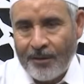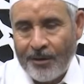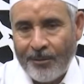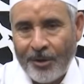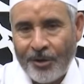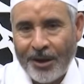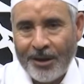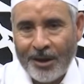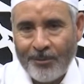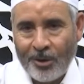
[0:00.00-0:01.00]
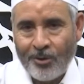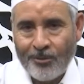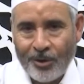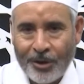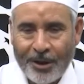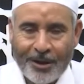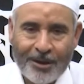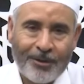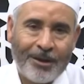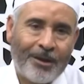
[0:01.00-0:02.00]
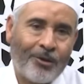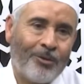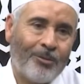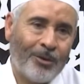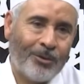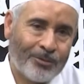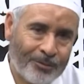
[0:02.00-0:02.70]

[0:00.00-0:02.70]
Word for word: فمن شهد منكم الشهر فليصمه